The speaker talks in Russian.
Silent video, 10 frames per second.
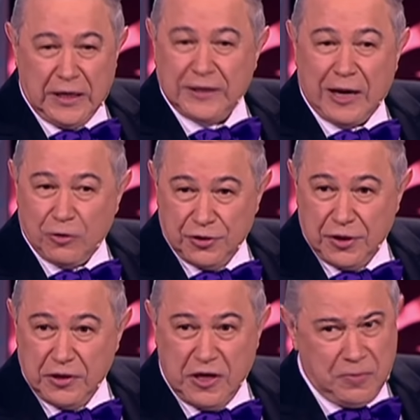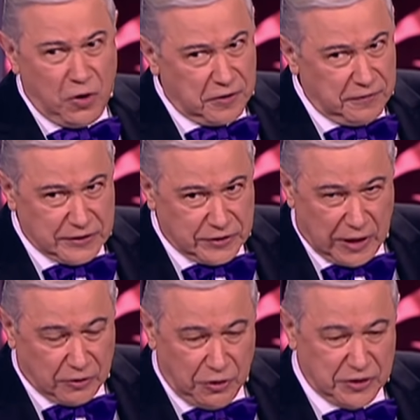На дороге, не бог
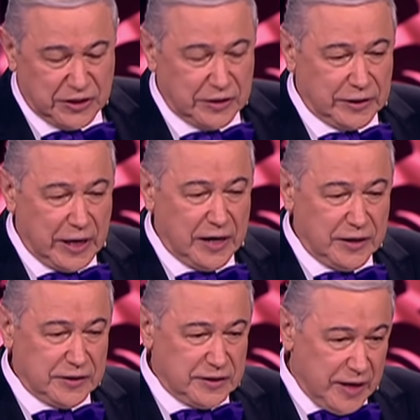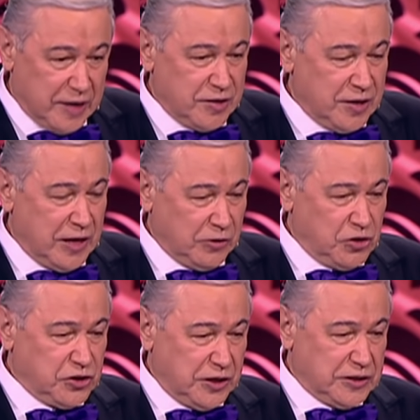весть какой центральной, средняя
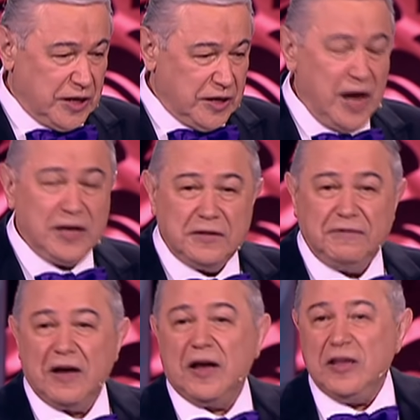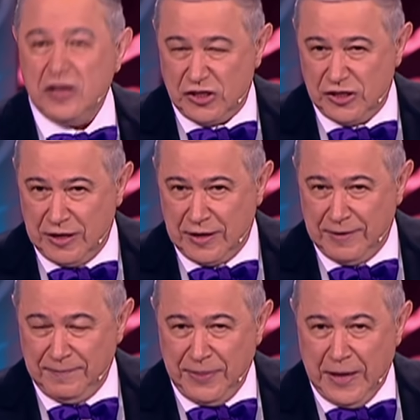дорожка, стояли два
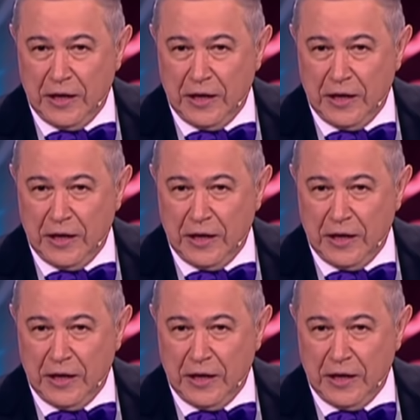гаишника.